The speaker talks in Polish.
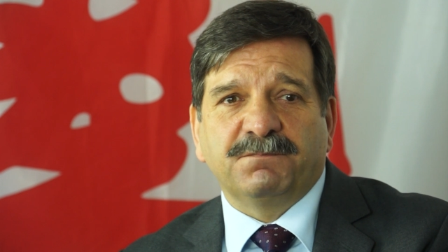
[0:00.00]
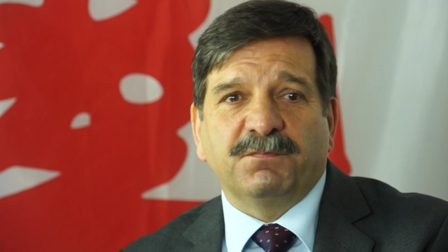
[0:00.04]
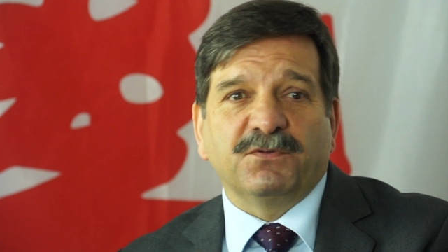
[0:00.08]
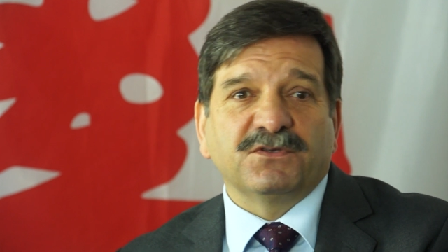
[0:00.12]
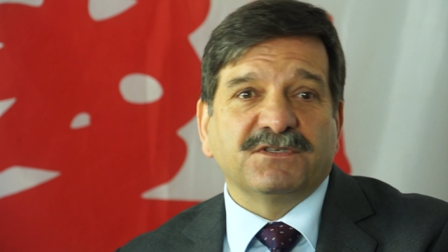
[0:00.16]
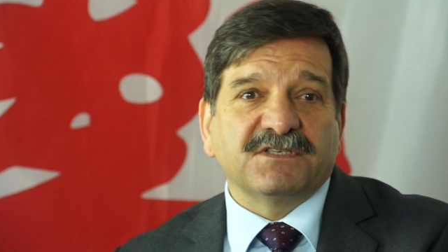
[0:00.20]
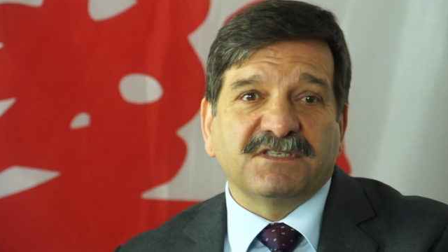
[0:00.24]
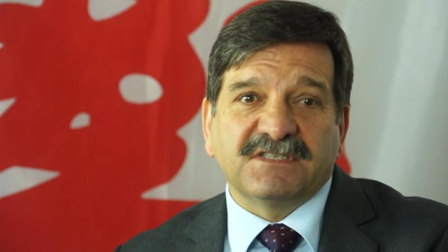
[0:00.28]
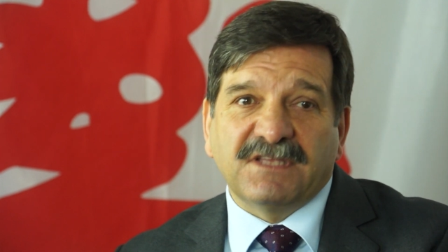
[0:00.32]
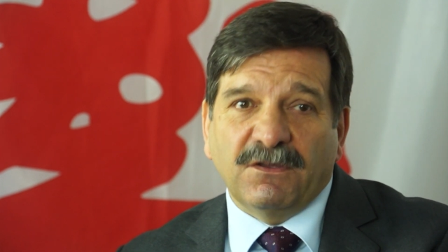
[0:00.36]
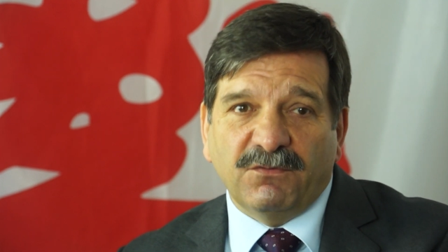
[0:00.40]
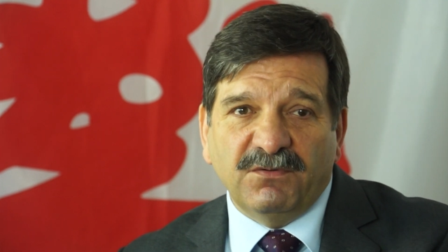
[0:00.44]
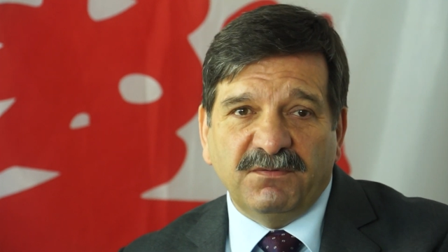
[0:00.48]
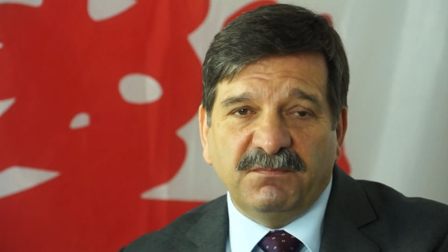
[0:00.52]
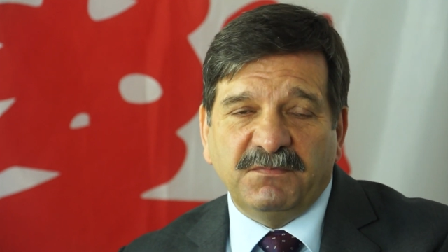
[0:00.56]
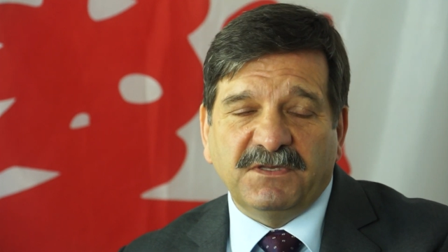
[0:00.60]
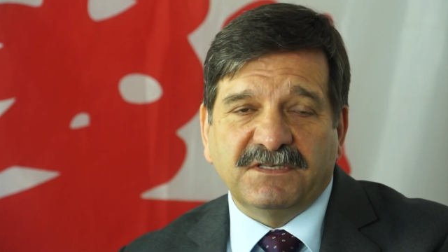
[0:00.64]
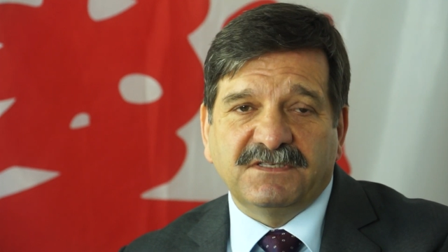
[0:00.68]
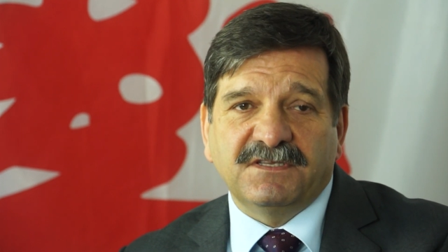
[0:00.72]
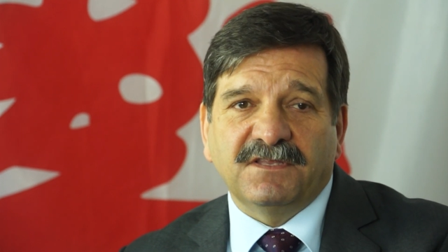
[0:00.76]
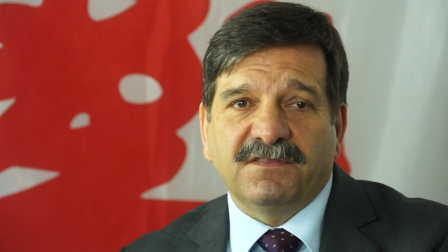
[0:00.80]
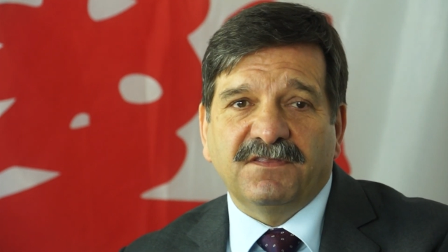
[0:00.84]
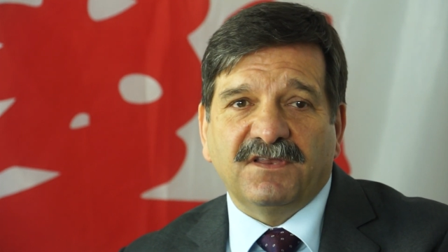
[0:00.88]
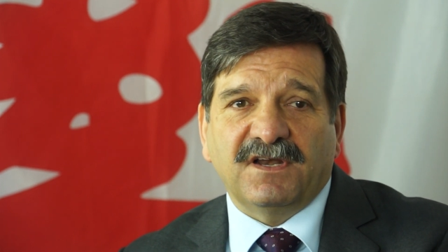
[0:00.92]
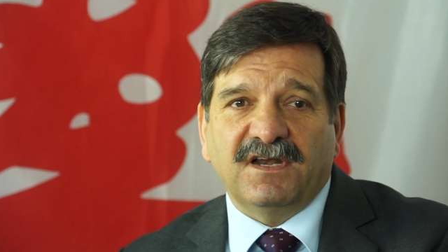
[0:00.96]
pozostałymi
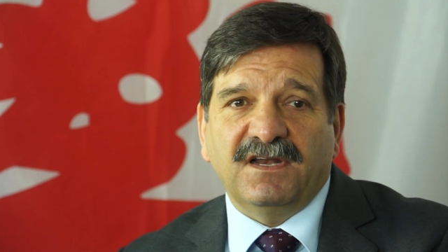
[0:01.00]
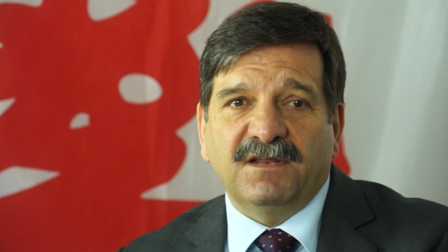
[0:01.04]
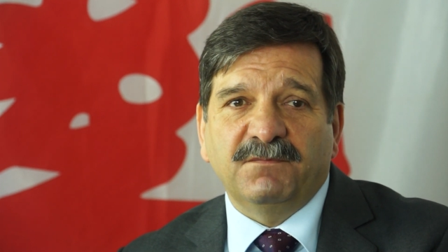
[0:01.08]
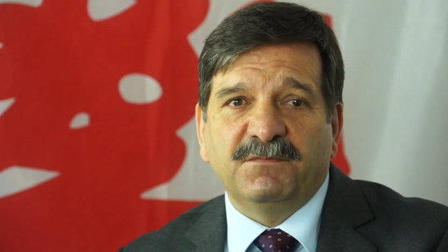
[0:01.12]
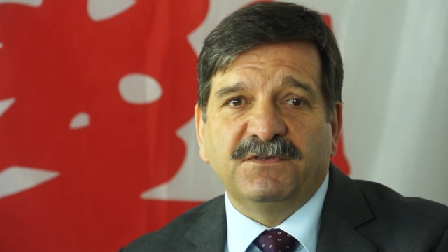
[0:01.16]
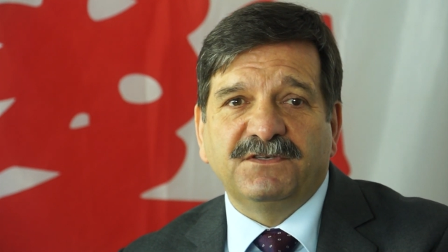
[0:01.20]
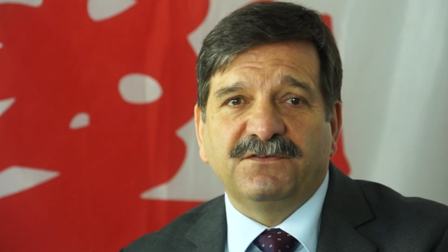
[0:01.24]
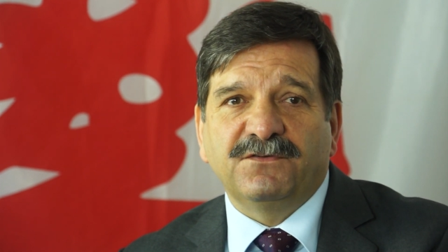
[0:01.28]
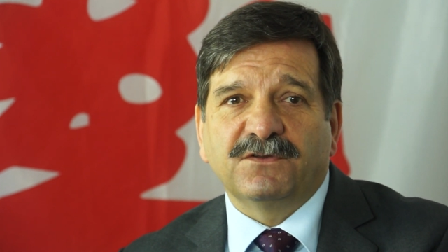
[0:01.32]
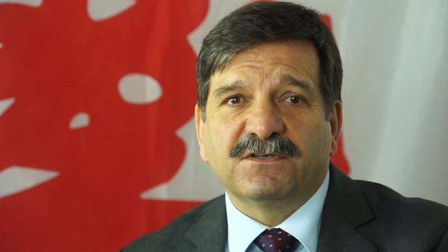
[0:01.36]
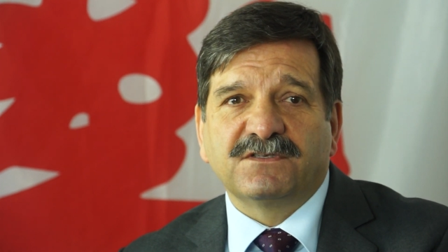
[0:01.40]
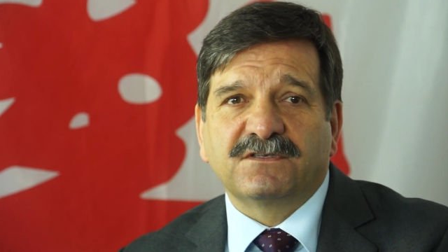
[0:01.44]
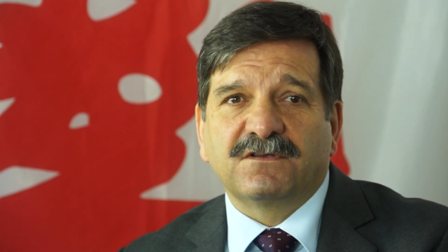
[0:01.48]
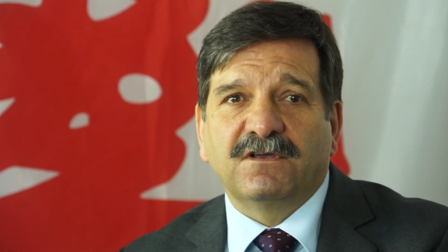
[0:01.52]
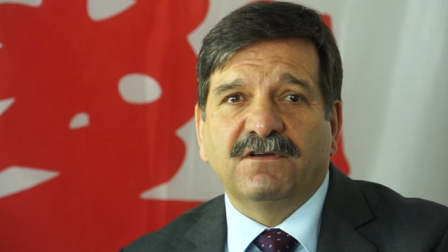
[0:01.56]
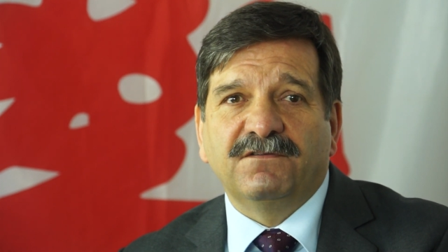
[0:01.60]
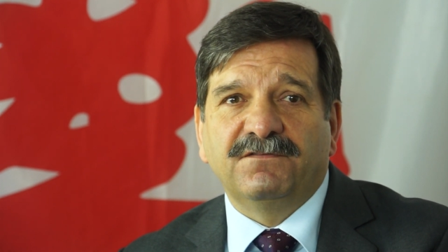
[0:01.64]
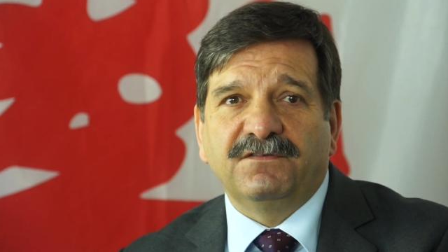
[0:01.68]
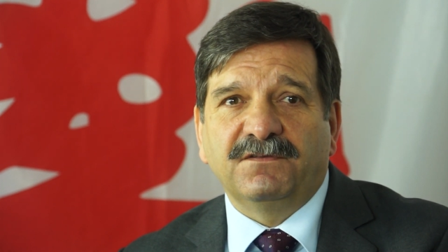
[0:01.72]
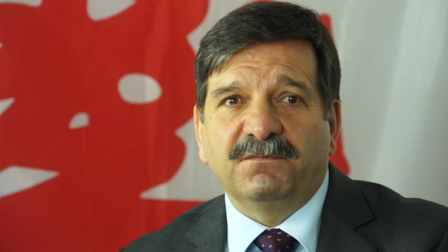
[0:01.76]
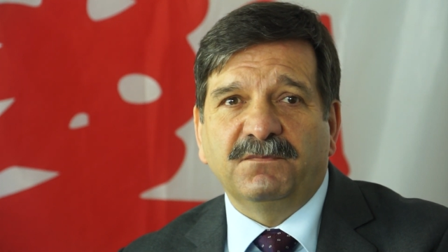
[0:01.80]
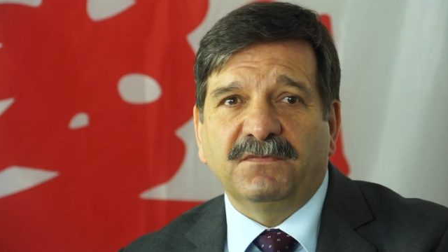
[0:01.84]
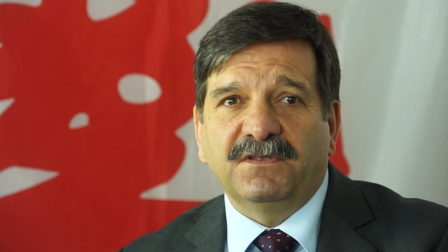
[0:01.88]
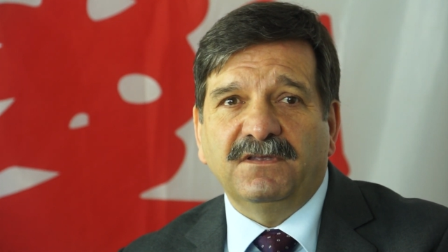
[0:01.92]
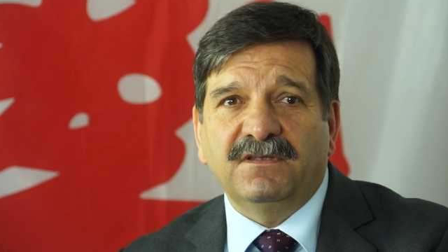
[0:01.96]
centralami
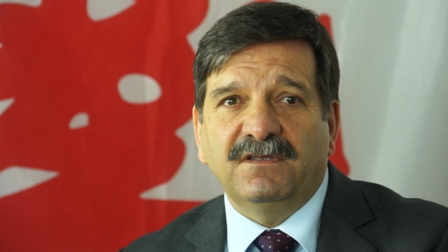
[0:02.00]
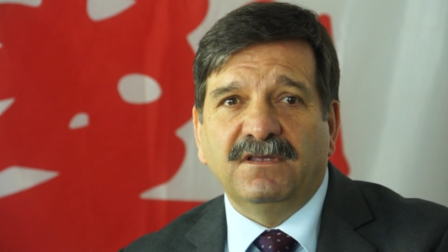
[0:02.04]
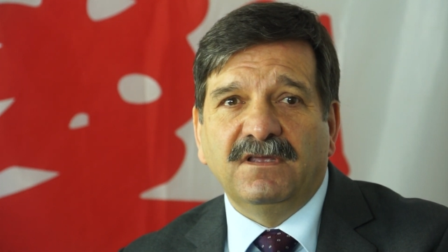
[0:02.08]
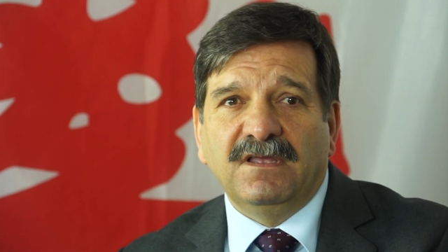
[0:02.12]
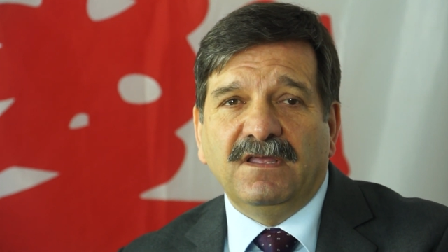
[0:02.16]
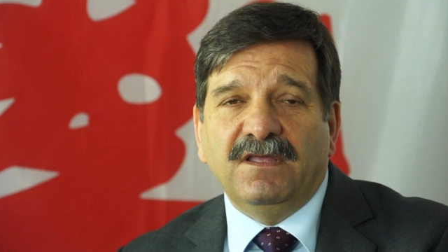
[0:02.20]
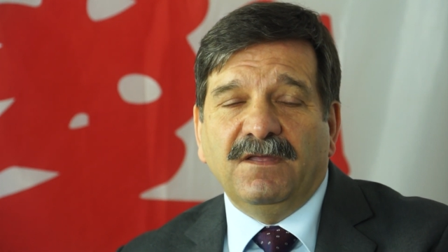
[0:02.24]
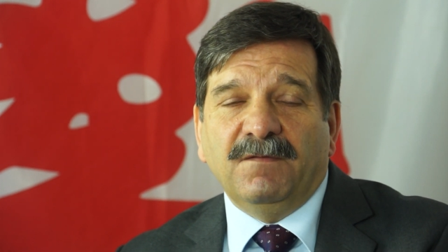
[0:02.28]
związkowymi